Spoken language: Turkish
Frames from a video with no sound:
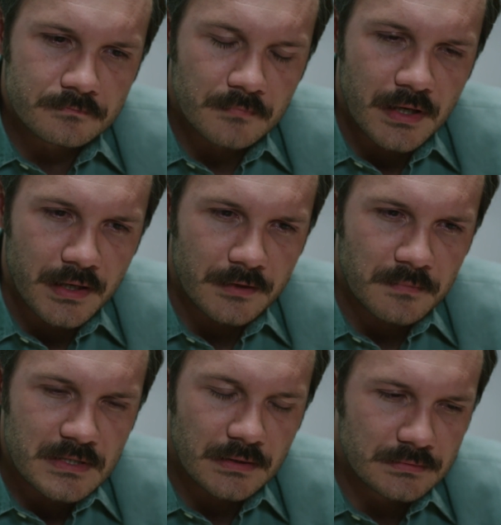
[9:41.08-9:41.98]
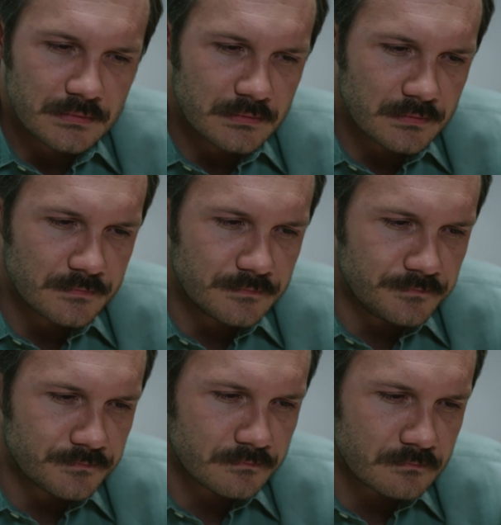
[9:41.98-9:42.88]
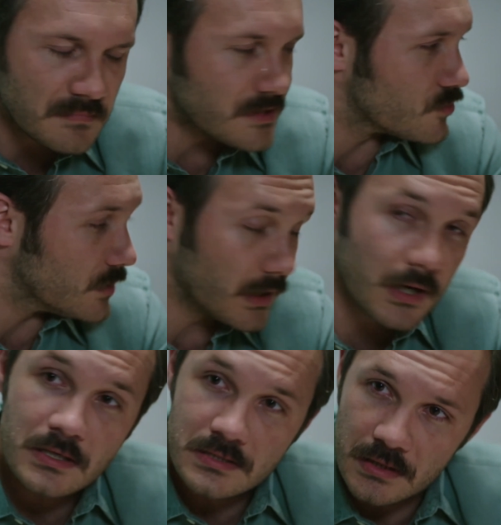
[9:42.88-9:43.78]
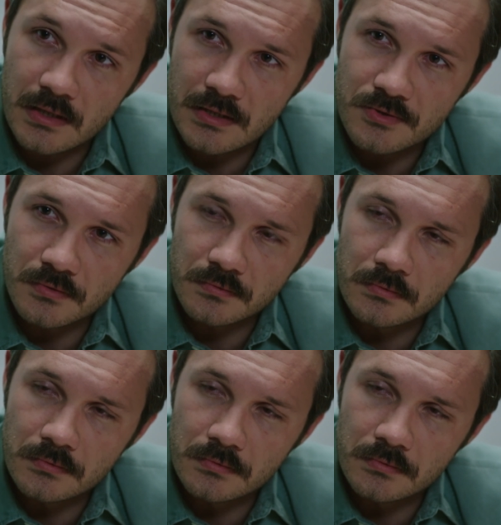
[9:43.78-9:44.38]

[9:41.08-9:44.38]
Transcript: merak etme sen. Biz Sunay'la ağzını ararız onu.